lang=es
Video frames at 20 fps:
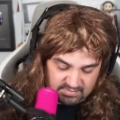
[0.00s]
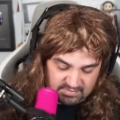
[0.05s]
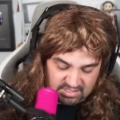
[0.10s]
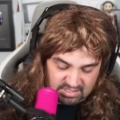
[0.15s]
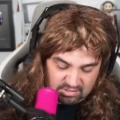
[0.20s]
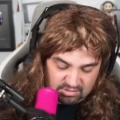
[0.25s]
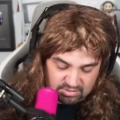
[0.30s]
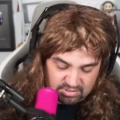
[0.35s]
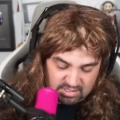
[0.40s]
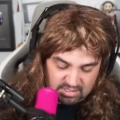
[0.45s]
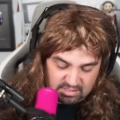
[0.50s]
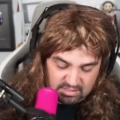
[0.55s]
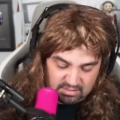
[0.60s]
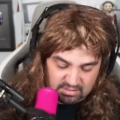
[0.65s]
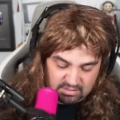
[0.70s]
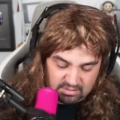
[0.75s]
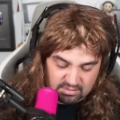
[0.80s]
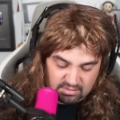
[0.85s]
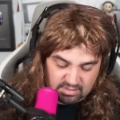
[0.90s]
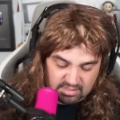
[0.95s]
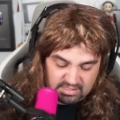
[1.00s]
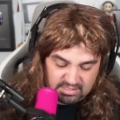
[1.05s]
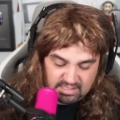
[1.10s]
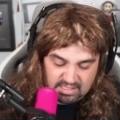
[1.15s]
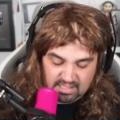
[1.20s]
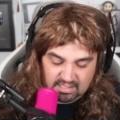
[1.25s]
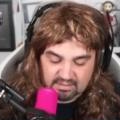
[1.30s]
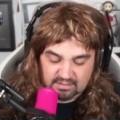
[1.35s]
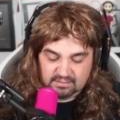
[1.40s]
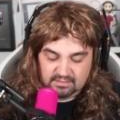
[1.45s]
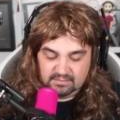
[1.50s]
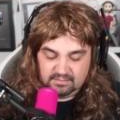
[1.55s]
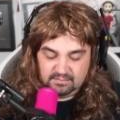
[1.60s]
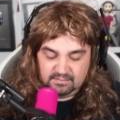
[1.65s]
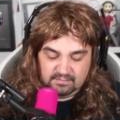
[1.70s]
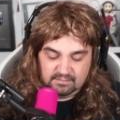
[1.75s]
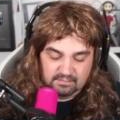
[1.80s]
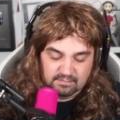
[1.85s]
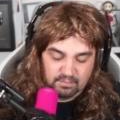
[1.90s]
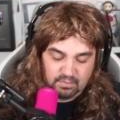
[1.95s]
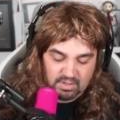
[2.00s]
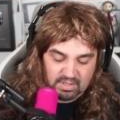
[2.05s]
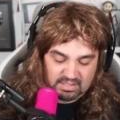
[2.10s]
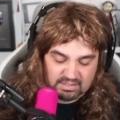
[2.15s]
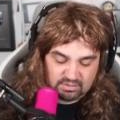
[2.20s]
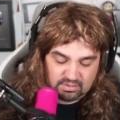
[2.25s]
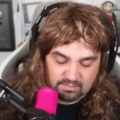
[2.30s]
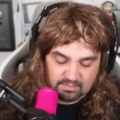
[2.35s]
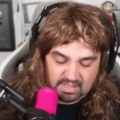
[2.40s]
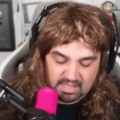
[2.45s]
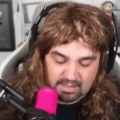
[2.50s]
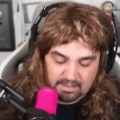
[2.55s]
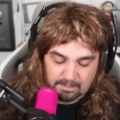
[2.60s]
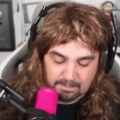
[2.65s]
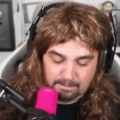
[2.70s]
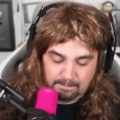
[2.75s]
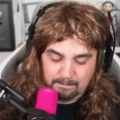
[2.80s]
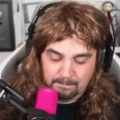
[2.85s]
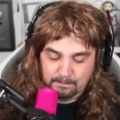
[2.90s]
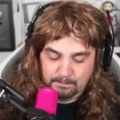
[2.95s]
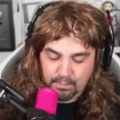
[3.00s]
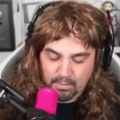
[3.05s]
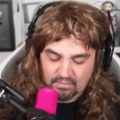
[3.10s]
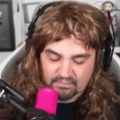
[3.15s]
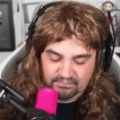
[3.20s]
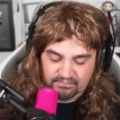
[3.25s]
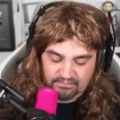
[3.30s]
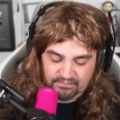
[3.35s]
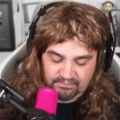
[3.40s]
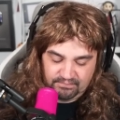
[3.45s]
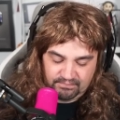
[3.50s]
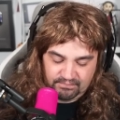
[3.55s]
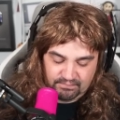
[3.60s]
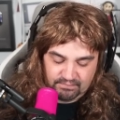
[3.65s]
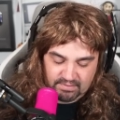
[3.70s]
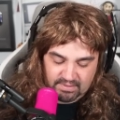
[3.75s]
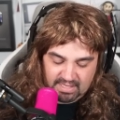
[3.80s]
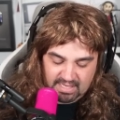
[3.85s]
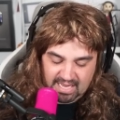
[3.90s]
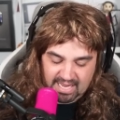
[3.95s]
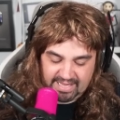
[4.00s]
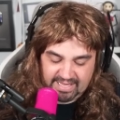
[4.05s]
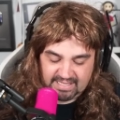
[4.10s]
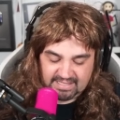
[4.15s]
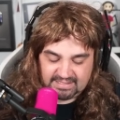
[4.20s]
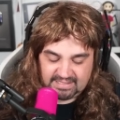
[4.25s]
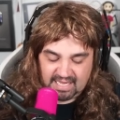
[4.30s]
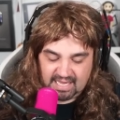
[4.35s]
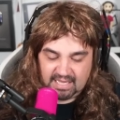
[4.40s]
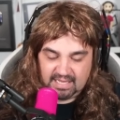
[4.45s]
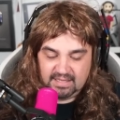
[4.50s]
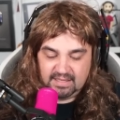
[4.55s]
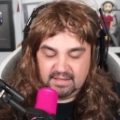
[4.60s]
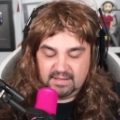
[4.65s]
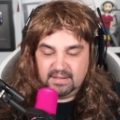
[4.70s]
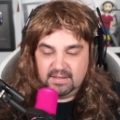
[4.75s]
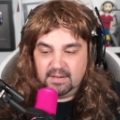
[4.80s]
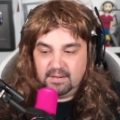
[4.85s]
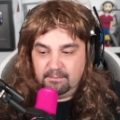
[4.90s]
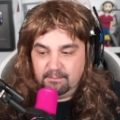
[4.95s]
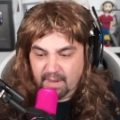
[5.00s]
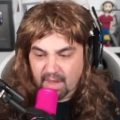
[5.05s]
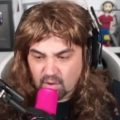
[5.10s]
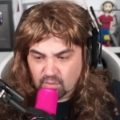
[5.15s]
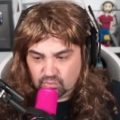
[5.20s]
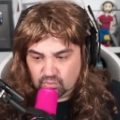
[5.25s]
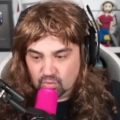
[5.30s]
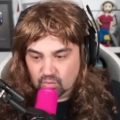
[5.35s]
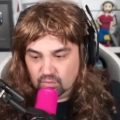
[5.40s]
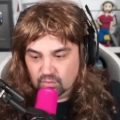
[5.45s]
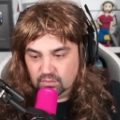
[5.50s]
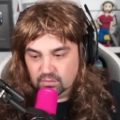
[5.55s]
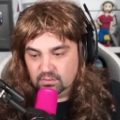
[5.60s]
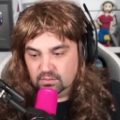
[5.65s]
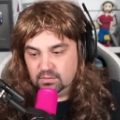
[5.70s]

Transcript: Sí o sí, con esa bola sombra. Uf. Ahí está. Mewtwo.